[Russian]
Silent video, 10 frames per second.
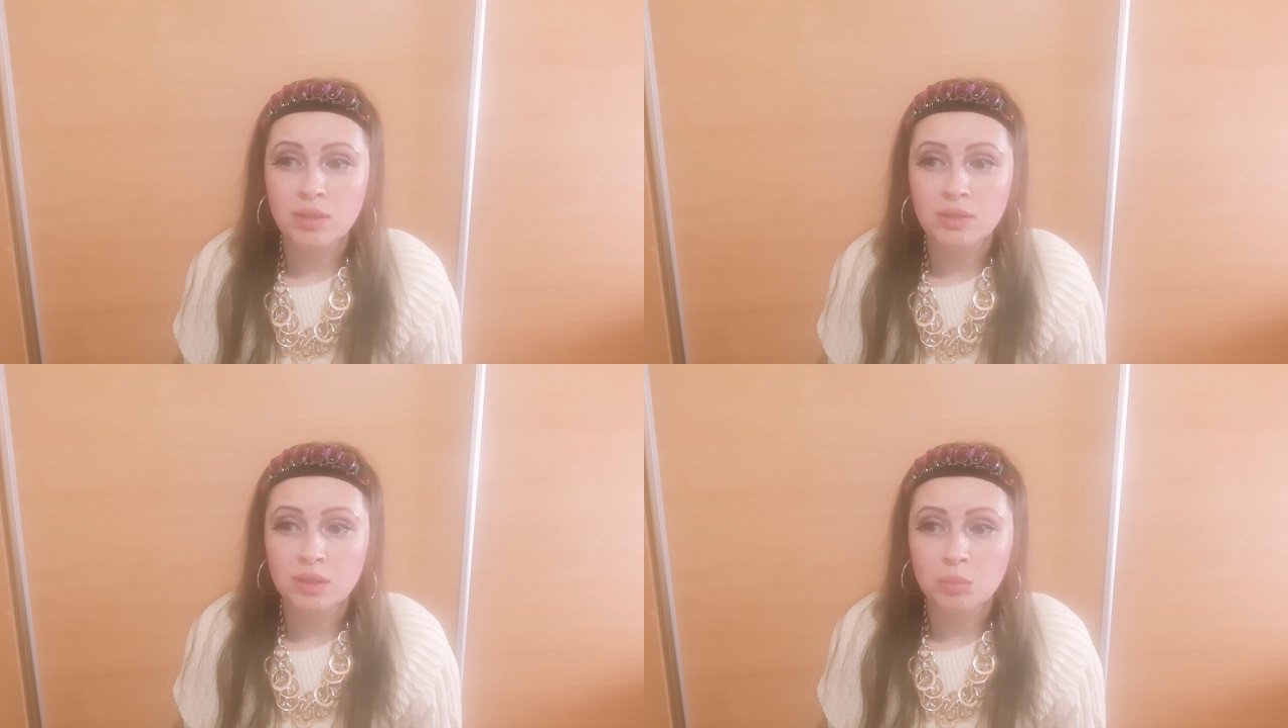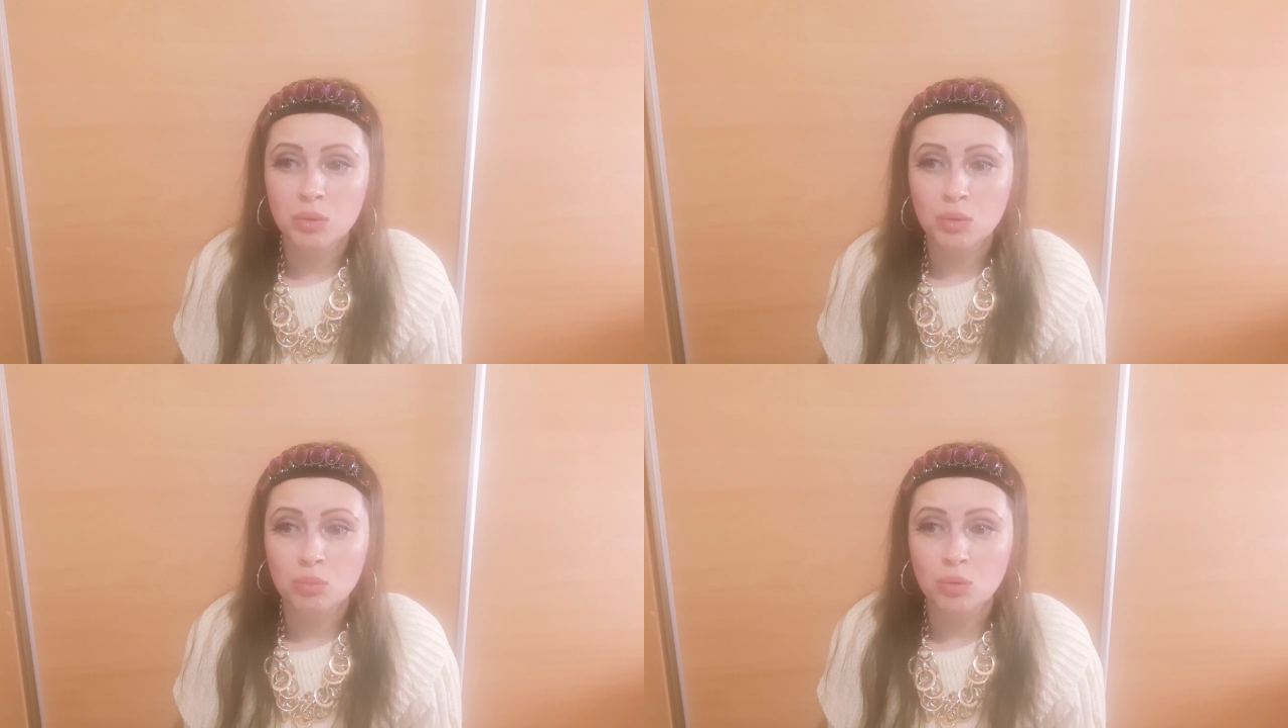один,
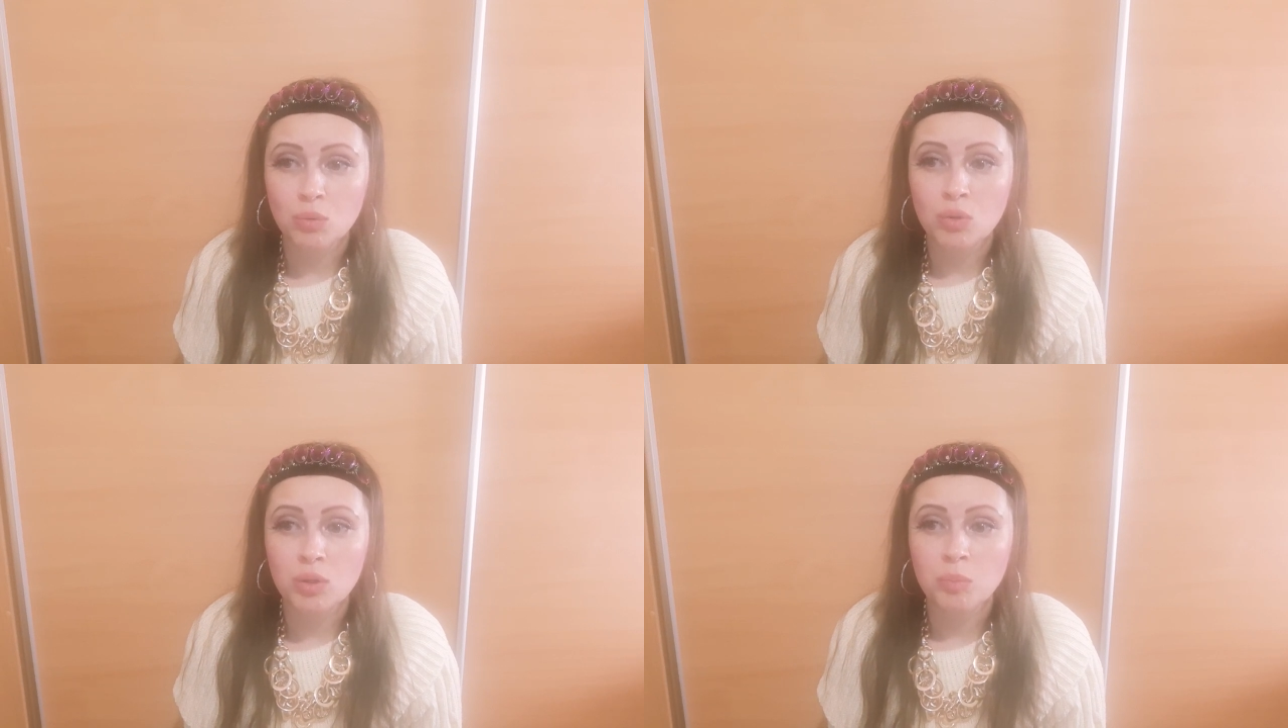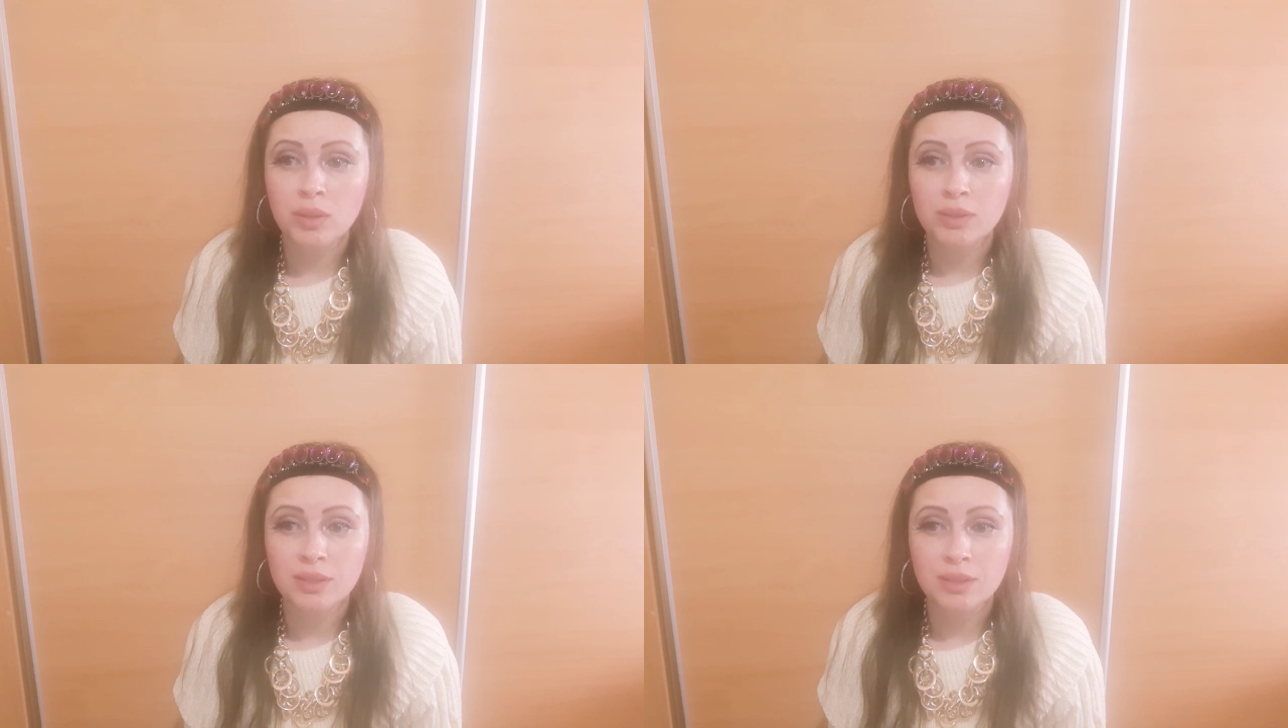потом другой
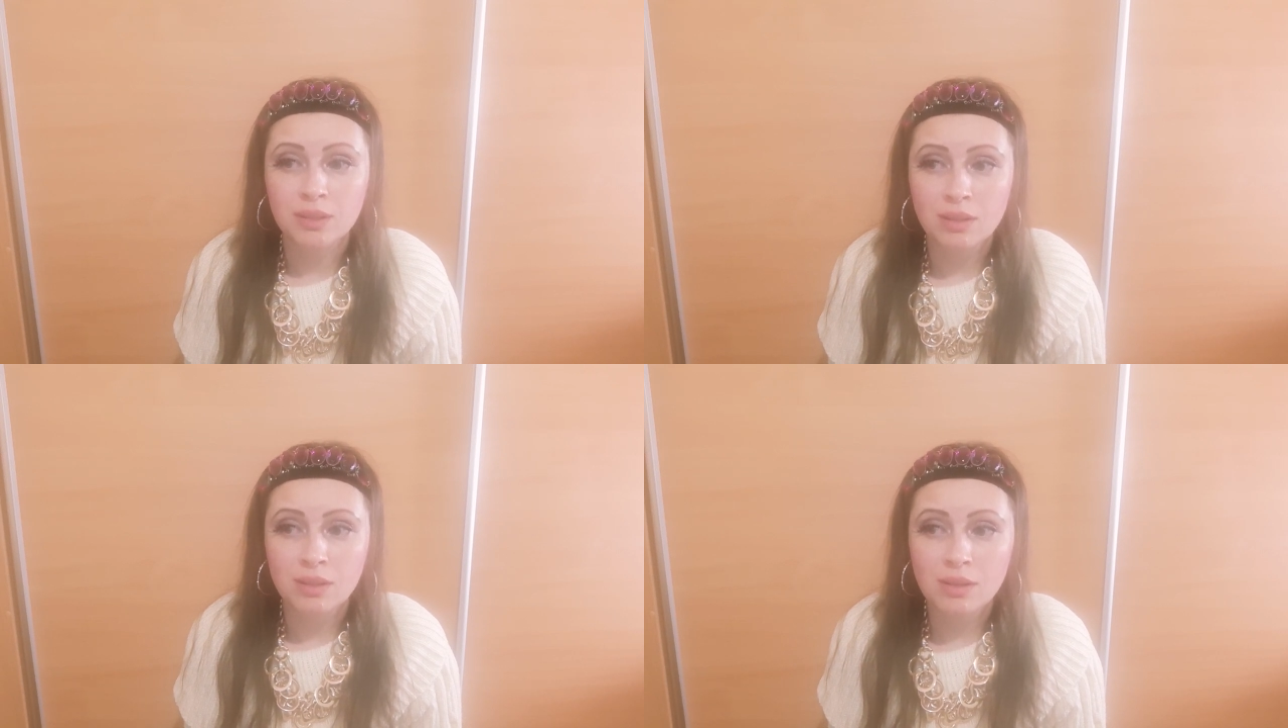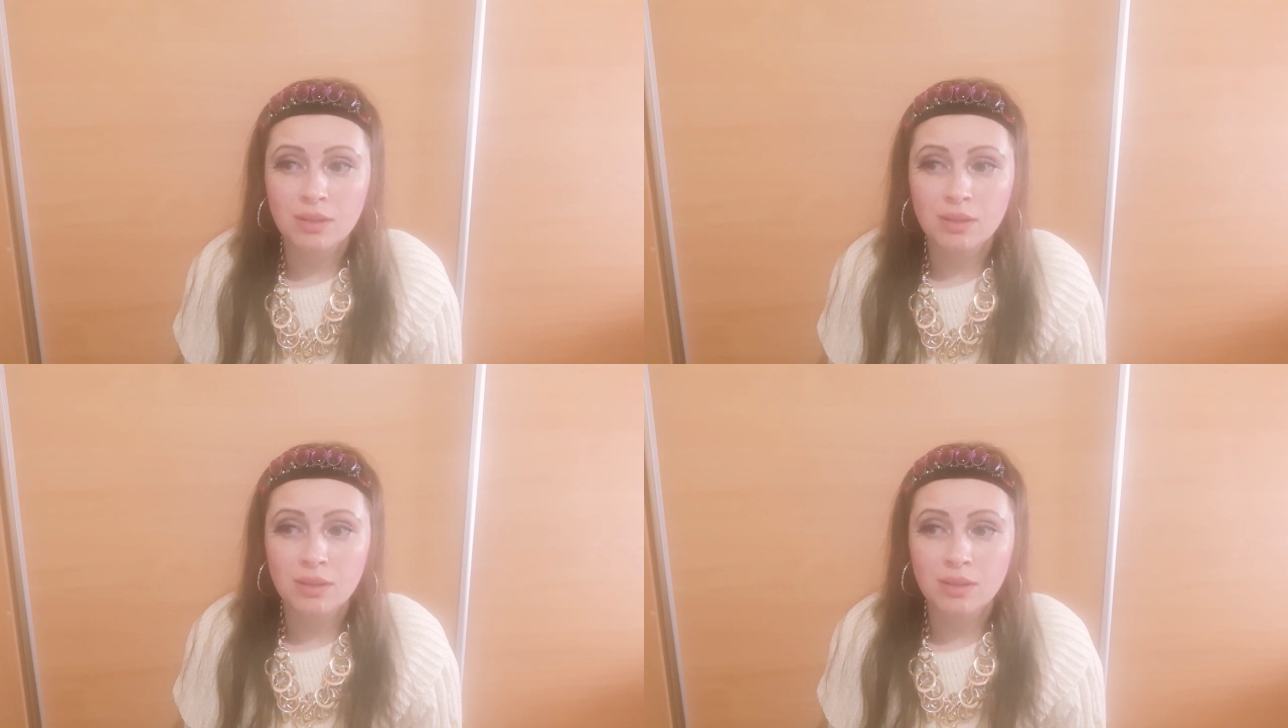подстали,